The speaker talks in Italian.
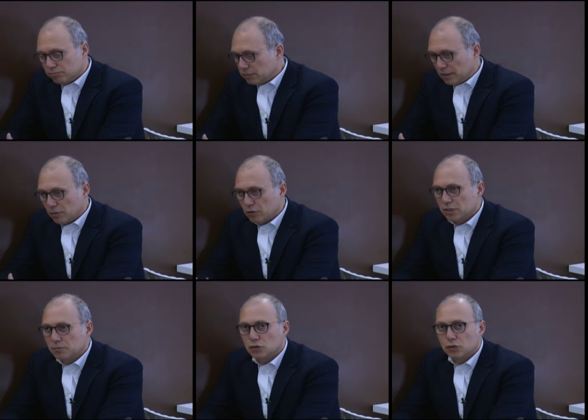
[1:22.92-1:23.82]
nei
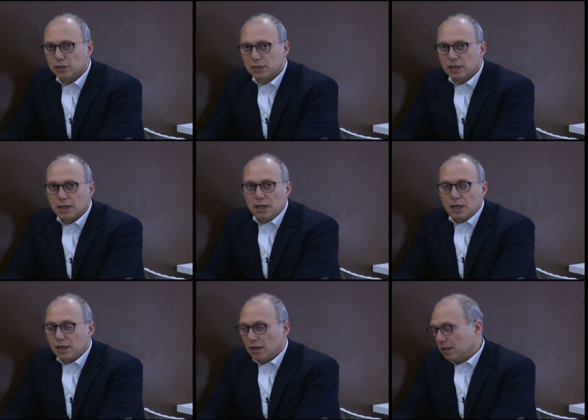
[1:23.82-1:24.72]
prossimi giorni
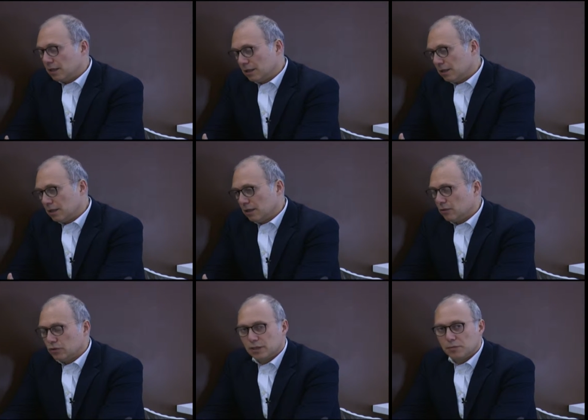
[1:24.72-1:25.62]
e, nella
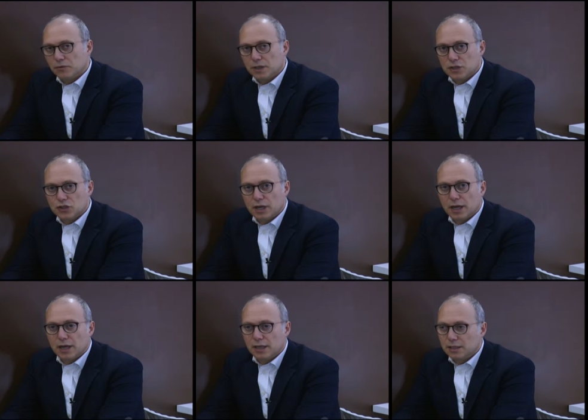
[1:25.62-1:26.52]
nostra
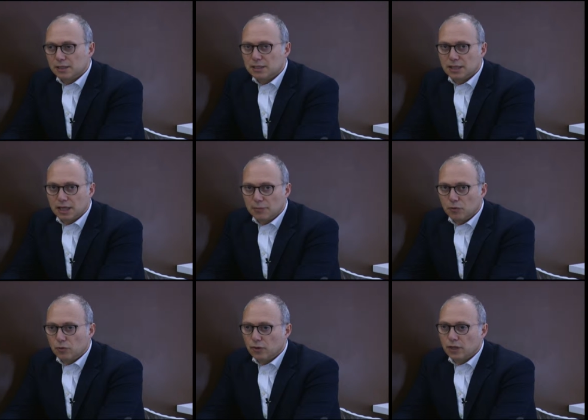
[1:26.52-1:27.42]
provincia
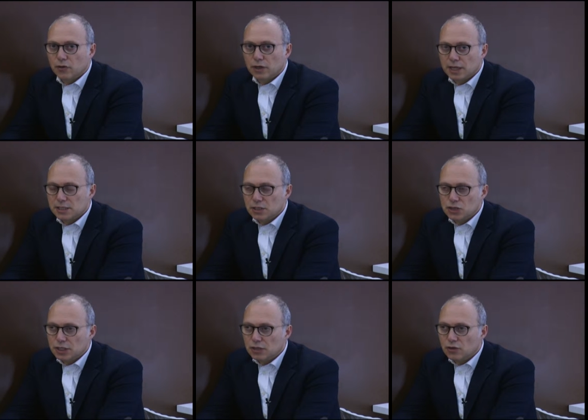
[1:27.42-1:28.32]
inizieremo i congressi di
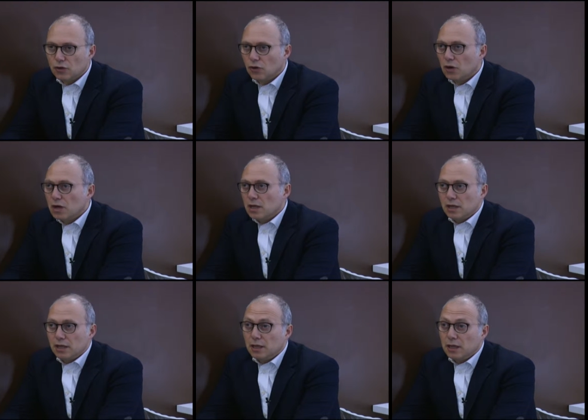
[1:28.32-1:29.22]
circolo
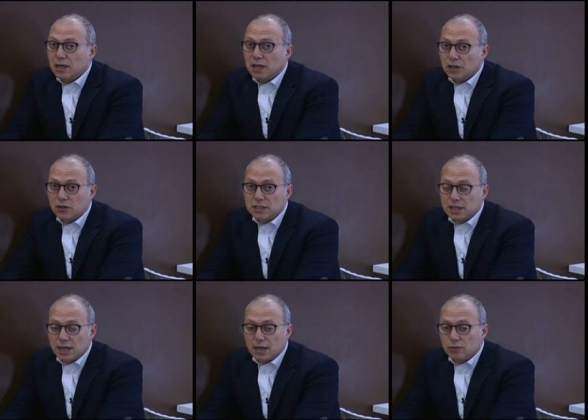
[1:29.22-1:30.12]
e eh, credo che
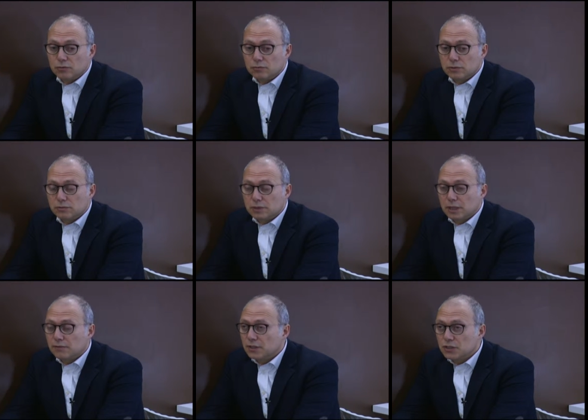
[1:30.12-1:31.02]
sarà una
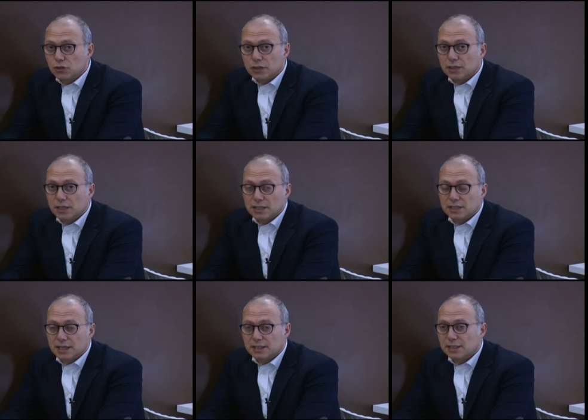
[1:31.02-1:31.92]
riflessione
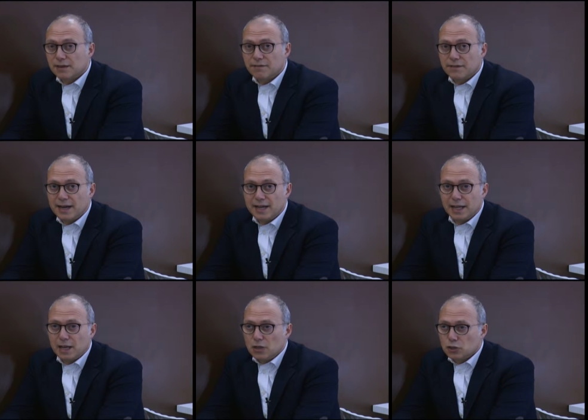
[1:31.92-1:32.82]
interessante da
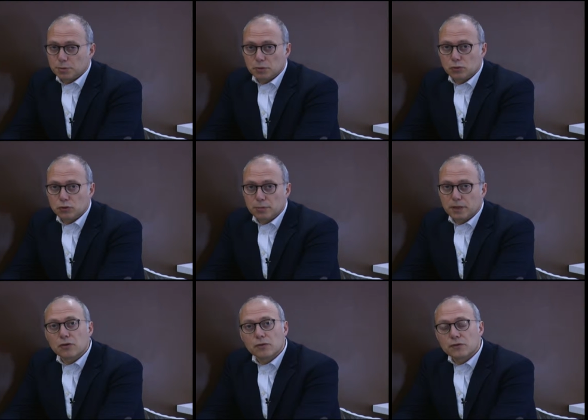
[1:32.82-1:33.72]
fare soprattutto
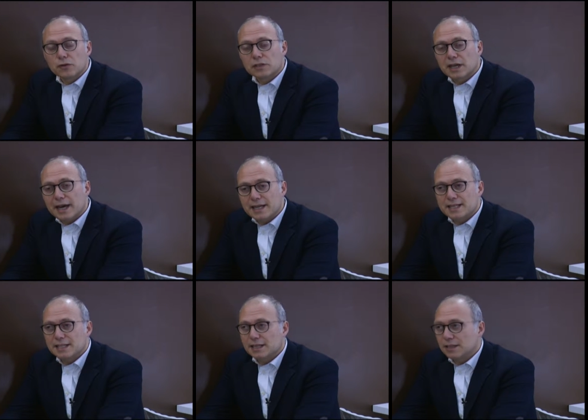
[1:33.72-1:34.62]
per
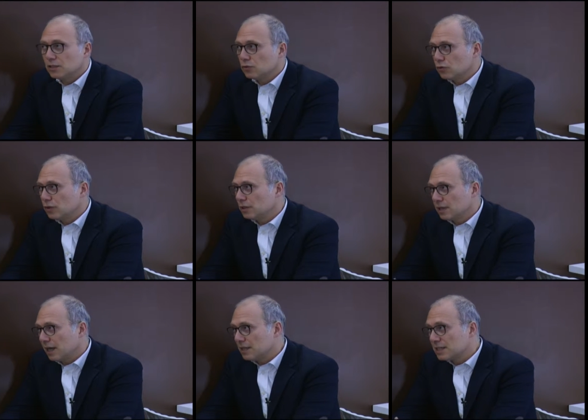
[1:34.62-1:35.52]
confrontarsi tra di noi,
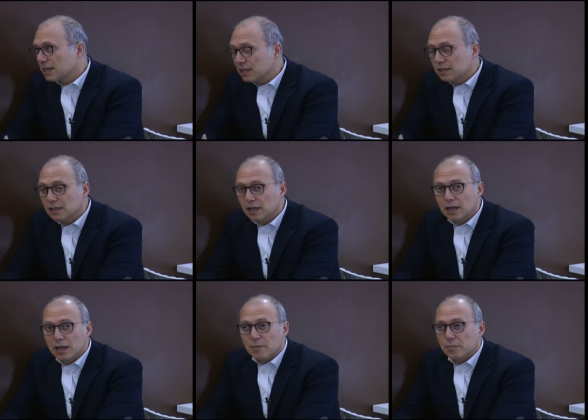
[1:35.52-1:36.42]
tra iscritti,
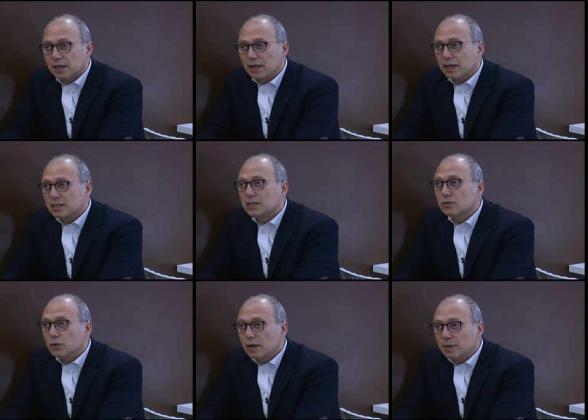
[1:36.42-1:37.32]
perché
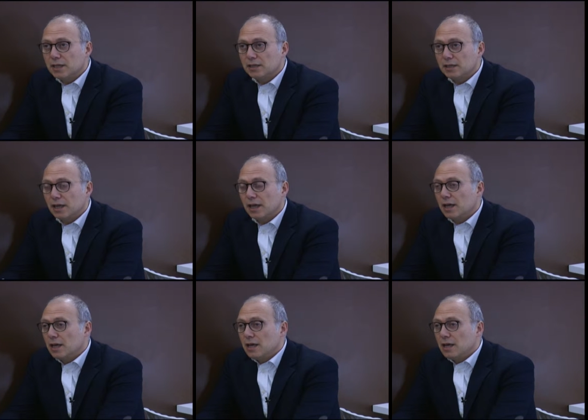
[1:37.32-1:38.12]
sicuramente